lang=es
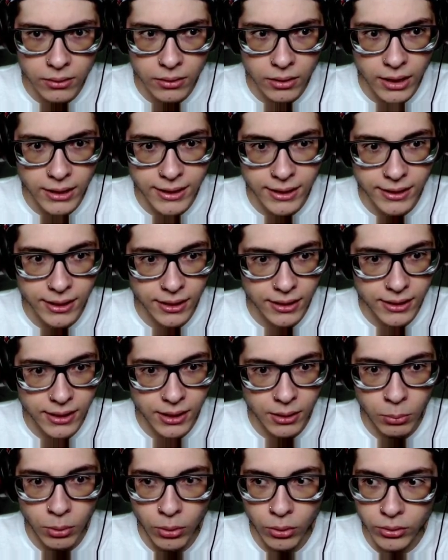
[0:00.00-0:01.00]
Ese es el
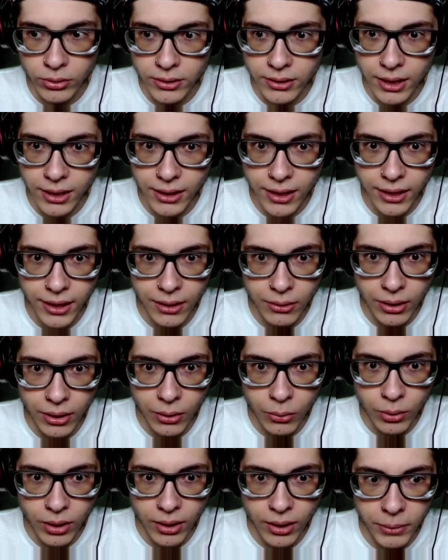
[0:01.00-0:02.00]
símbolo. Trata de
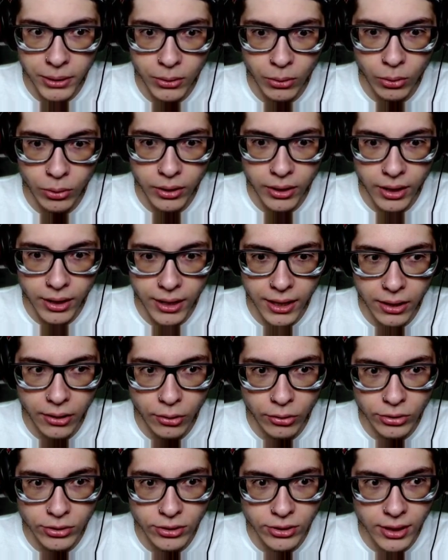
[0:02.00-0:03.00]
alguna mitología que
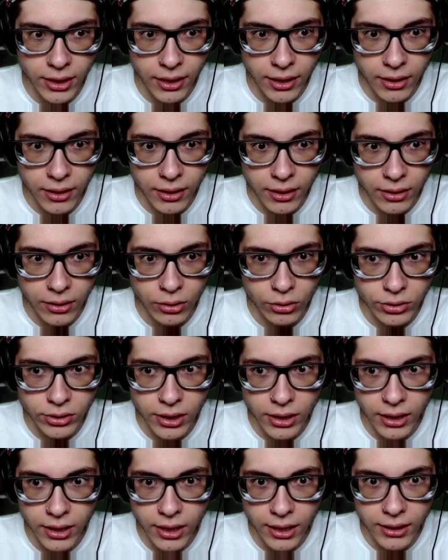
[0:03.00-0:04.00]
no sé. No
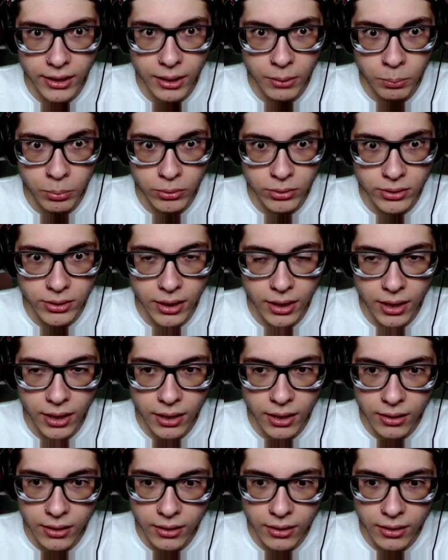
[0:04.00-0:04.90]
sé de qué tipo sea.